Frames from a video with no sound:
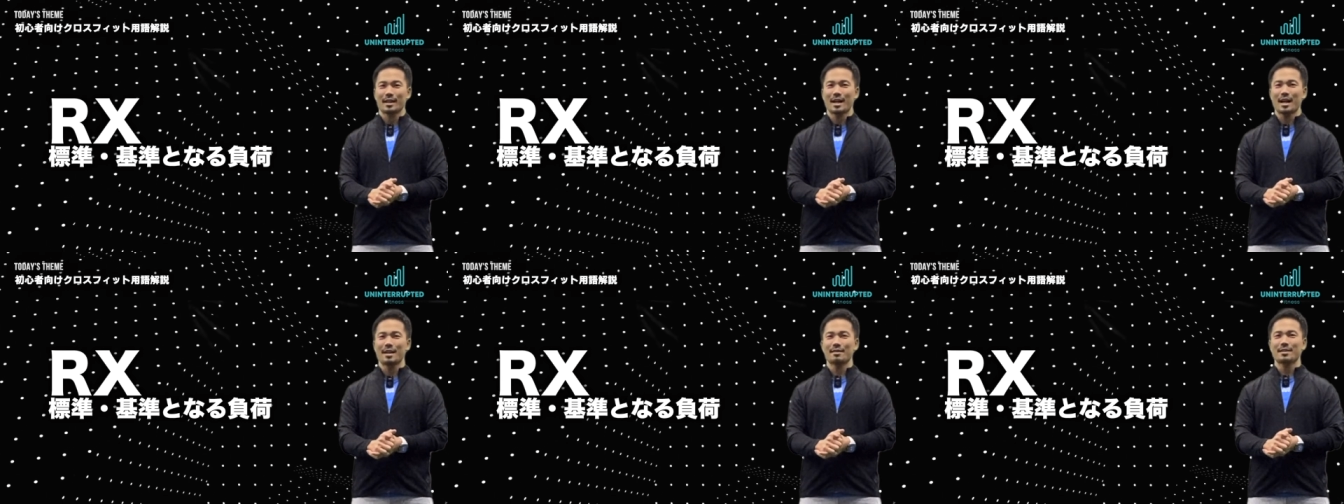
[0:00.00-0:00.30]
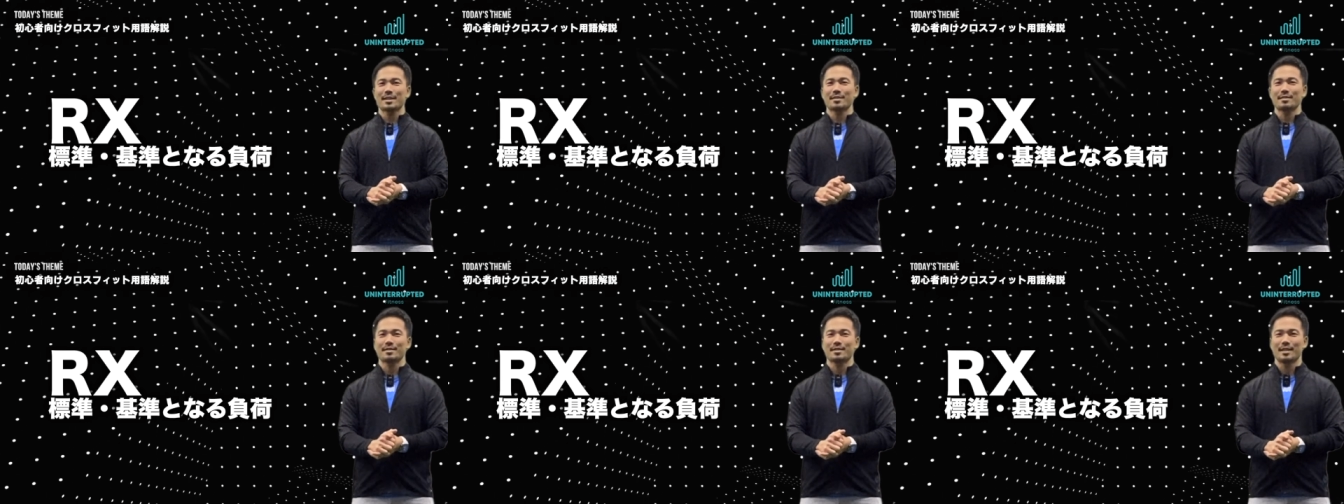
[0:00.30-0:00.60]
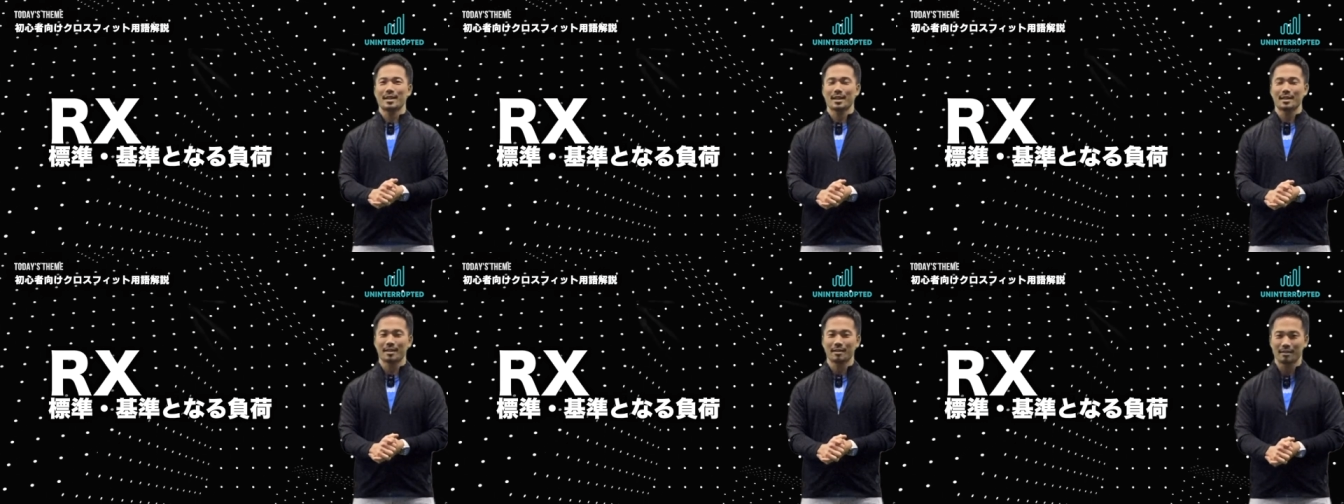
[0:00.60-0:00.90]

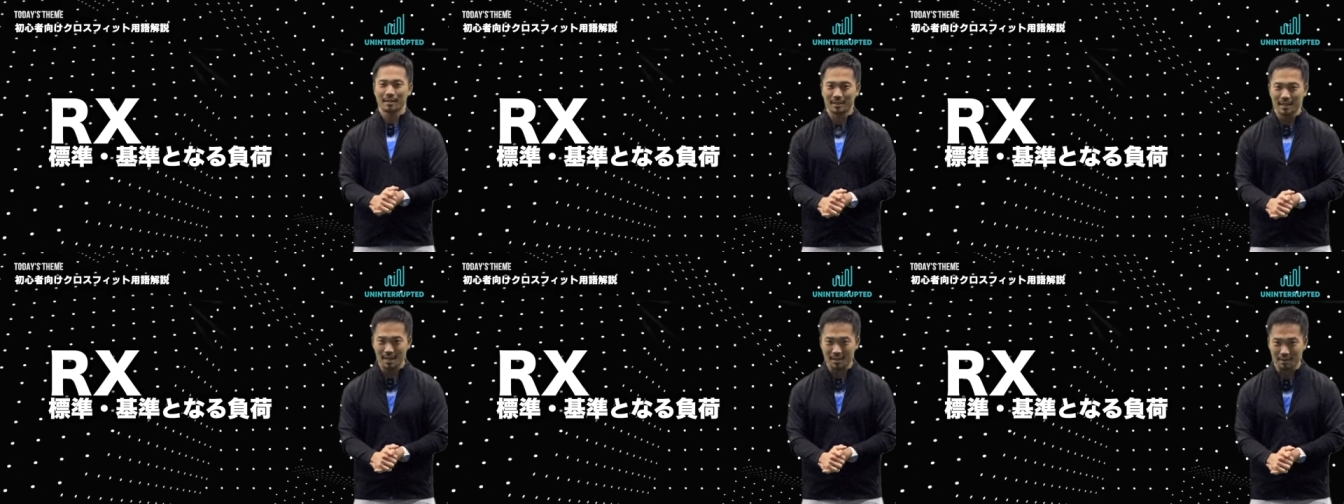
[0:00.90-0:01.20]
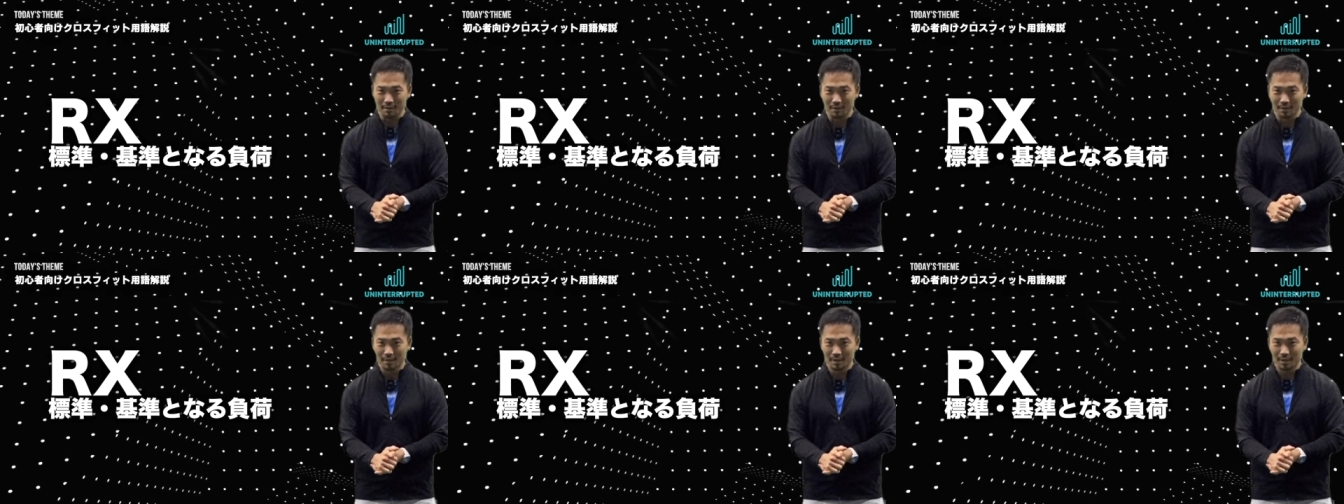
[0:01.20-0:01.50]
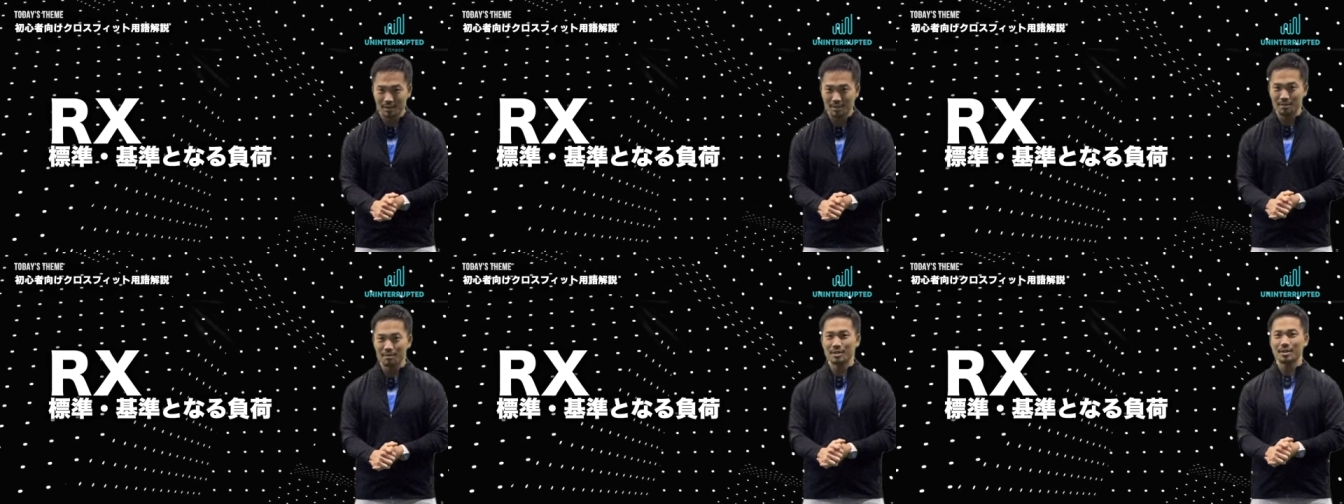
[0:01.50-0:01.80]
RX でやってくださいと
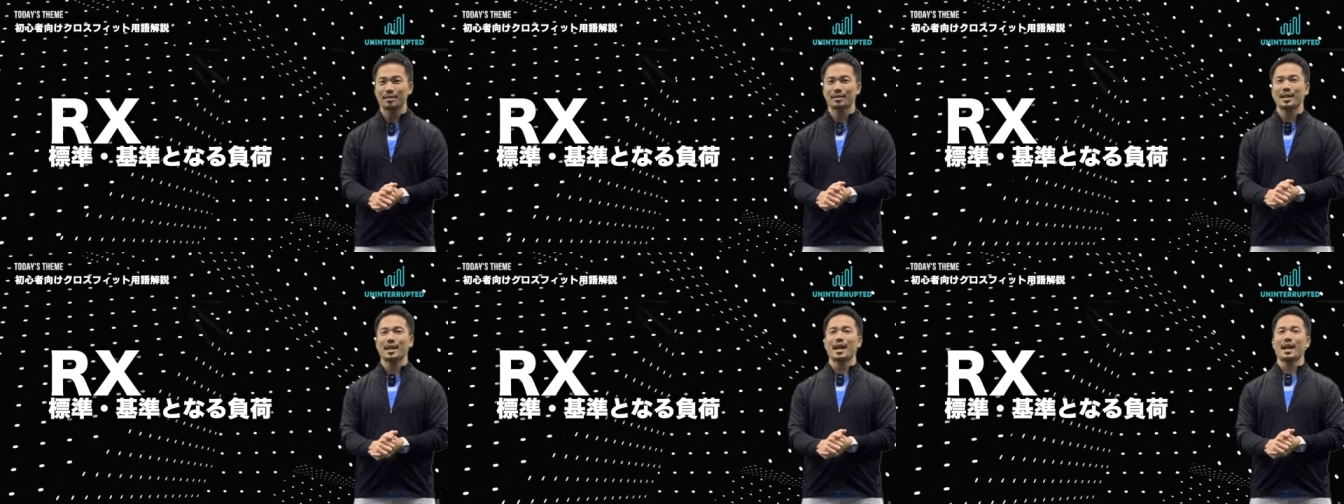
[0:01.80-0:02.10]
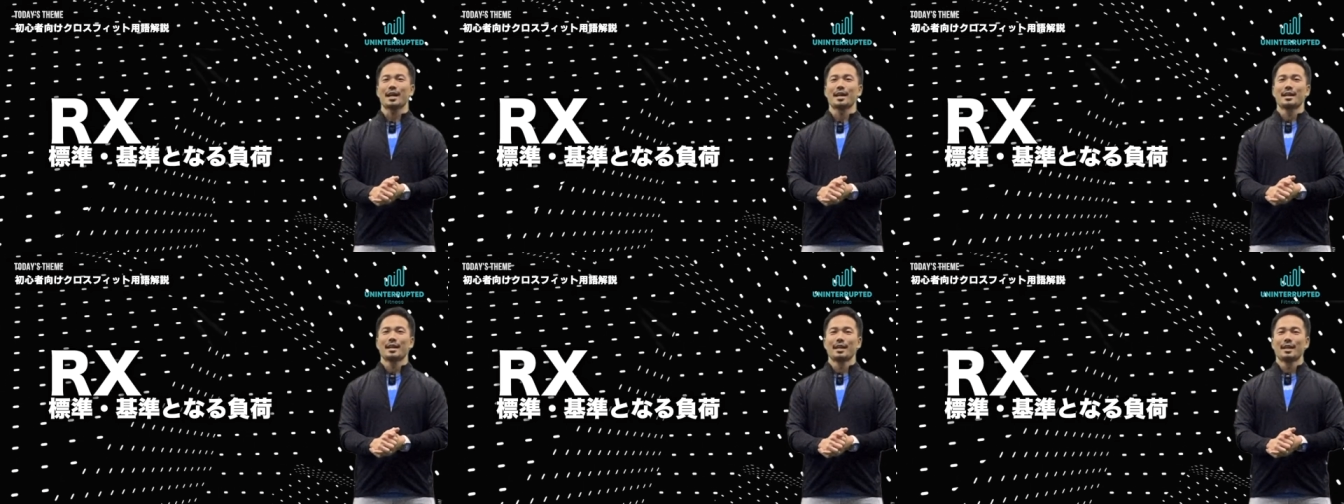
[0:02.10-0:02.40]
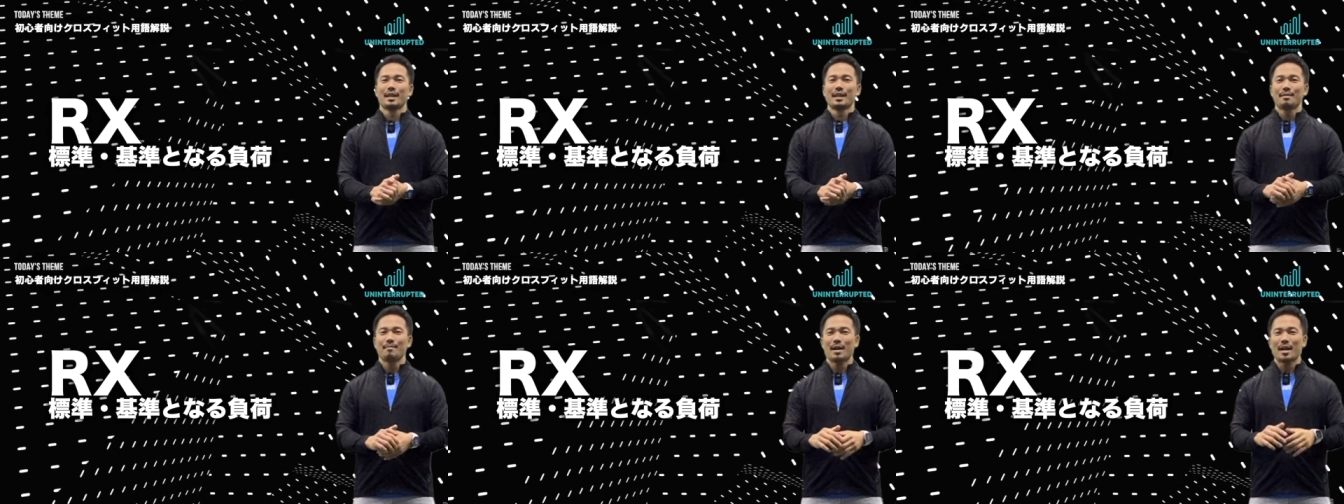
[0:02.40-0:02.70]
いうふうに言ったら
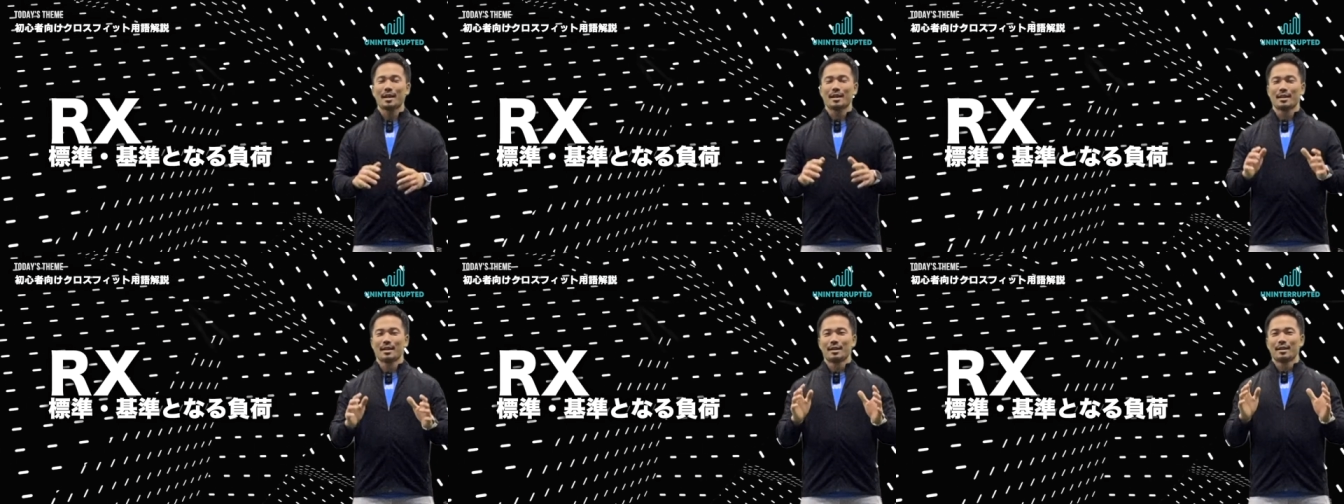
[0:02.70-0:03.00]
まあ